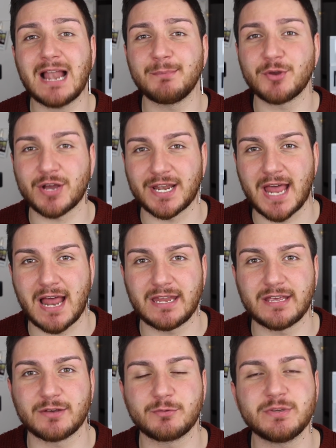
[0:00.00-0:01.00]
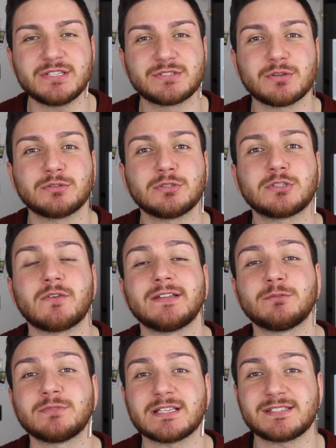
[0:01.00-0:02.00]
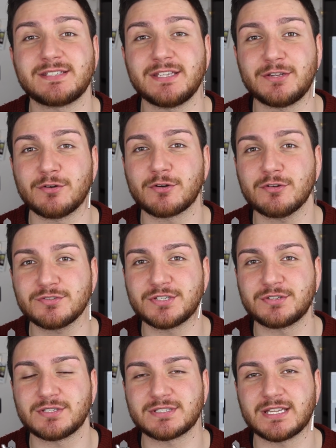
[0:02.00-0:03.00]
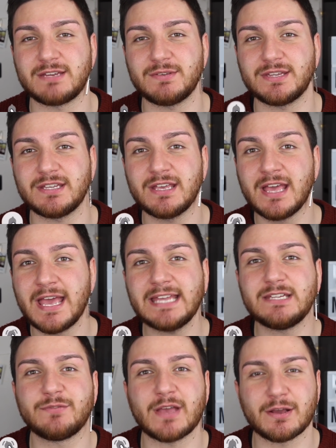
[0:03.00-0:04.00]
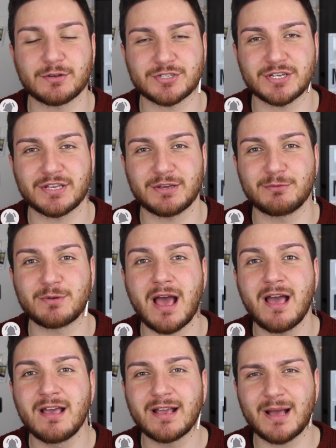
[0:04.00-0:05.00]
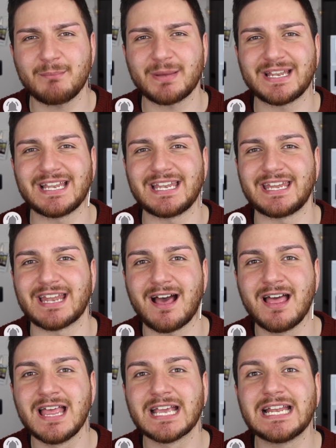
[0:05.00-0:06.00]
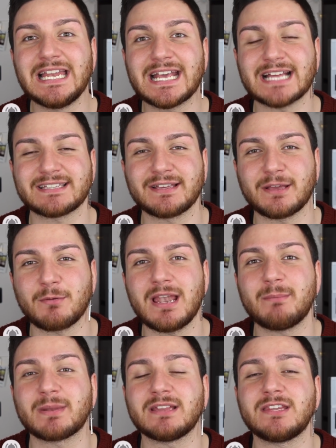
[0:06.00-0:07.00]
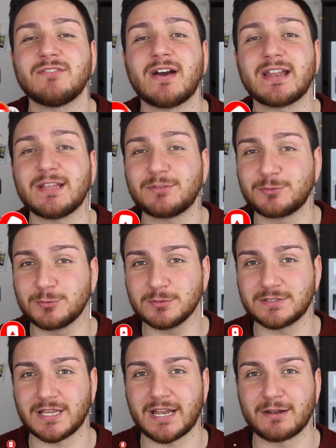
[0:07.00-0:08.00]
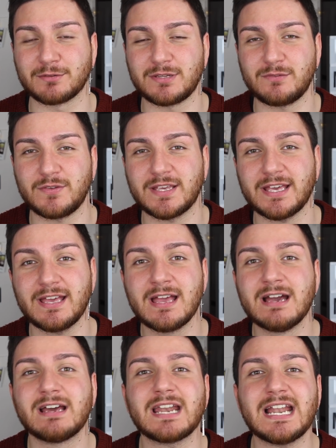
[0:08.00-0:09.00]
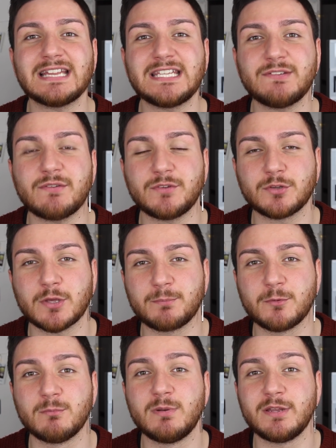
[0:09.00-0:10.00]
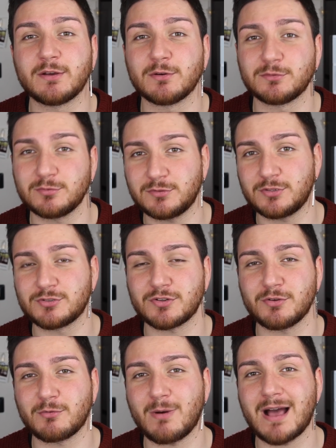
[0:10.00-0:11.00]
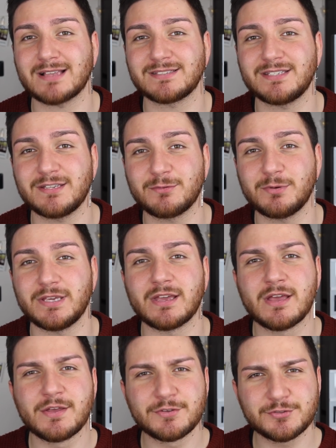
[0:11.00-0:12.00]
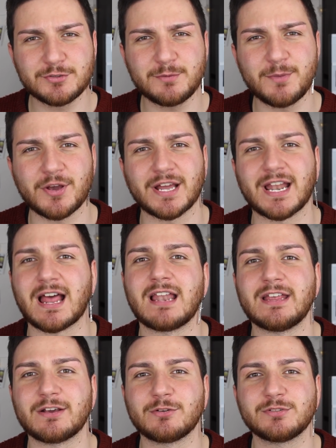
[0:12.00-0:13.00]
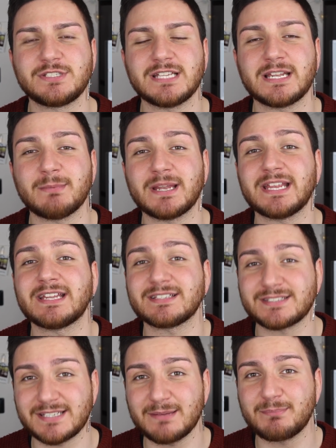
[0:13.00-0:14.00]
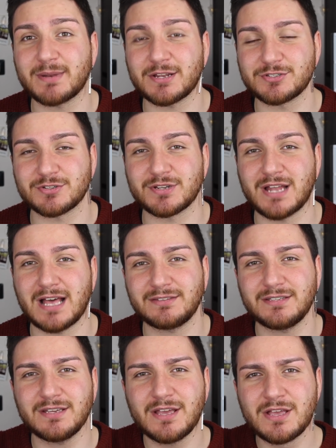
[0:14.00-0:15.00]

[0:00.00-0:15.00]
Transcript: al mio canale. Qui sotto trovate un tastino con scritto iscriviti e di fianco c'è anche una campanellina Cliccate anche quella per attivare tutte le notifiche relative ai video che pubblico tutti i giorni o quasi qui sul mio canale, così da rimanere sempre aggiornati